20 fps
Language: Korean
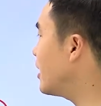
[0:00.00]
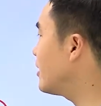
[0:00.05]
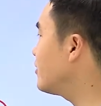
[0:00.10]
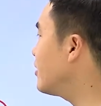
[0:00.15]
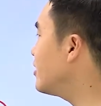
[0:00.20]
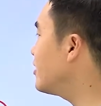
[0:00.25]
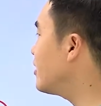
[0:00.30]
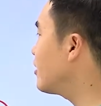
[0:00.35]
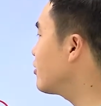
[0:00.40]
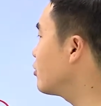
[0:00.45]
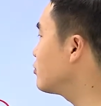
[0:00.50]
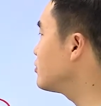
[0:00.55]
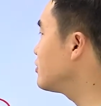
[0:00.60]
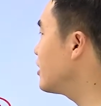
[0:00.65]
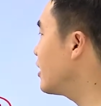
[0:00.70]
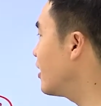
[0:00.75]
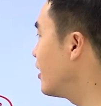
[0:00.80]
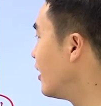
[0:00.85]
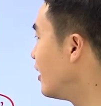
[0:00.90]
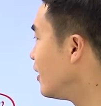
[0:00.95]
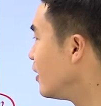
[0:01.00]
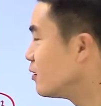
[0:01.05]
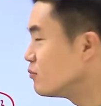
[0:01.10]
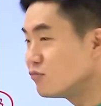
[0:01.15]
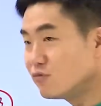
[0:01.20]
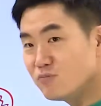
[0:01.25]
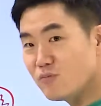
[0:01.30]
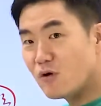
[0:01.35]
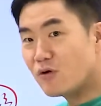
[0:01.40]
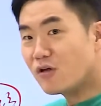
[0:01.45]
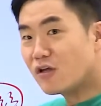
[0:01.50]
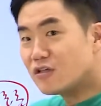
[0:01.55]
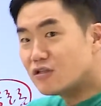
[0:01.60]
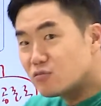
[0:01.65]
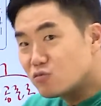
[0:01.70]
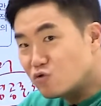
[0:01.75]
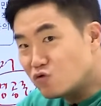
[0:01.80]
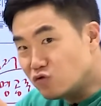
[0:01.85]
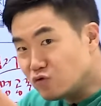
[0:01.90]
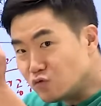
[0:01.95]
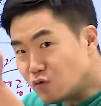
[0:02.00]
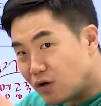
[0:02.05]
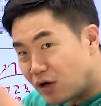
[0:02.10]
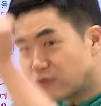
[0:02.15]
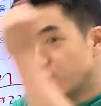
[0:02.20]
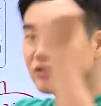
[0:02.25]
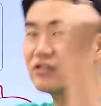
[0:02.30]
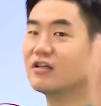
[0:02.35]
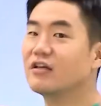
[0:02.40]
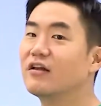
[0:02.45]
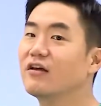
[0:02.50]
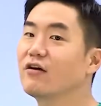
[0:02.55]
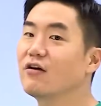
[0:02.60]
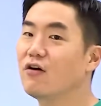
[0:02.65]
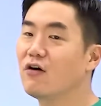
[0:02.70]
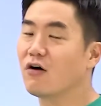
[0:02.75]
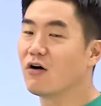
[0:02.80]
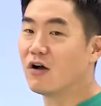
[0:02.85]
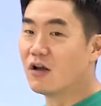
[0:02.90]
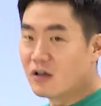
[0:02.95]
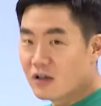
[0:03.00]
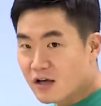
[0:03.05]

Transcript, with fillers: 안 된다 그러는데 문명끼리 지금 충돌하고 있잖아요.